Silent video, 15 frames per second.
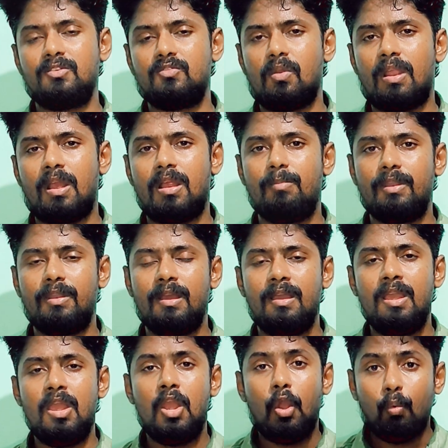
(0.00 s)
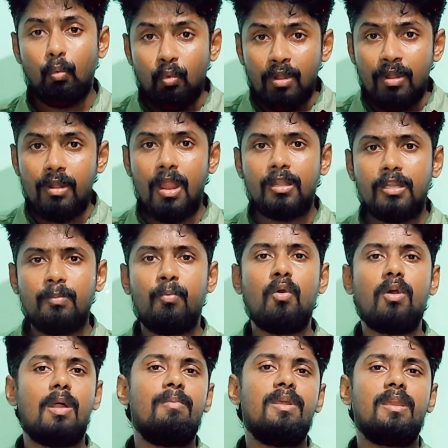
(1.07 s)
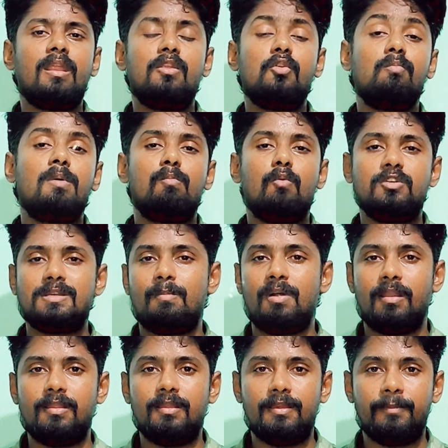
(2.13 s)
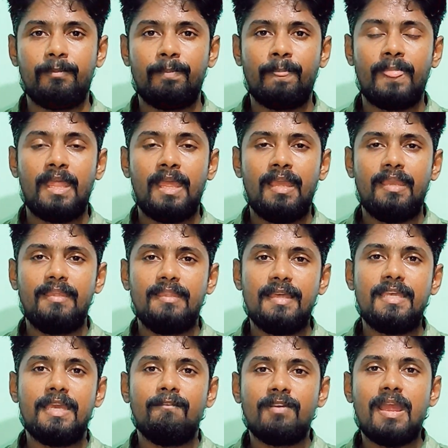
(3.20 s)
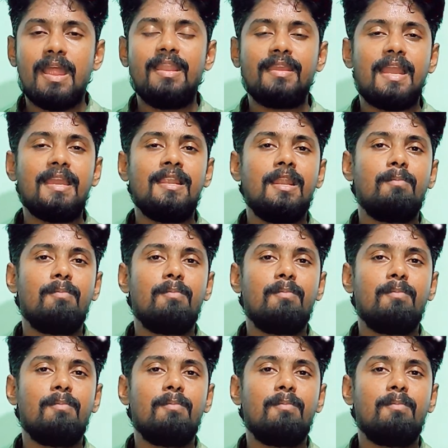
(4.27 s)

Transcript: என்ன சொல்றாங்க அப்படின்னா உள்நாட்டு போர் அப்படிங்கிறது ரொம்ப மோசமானது இதை எப்கானி கையில்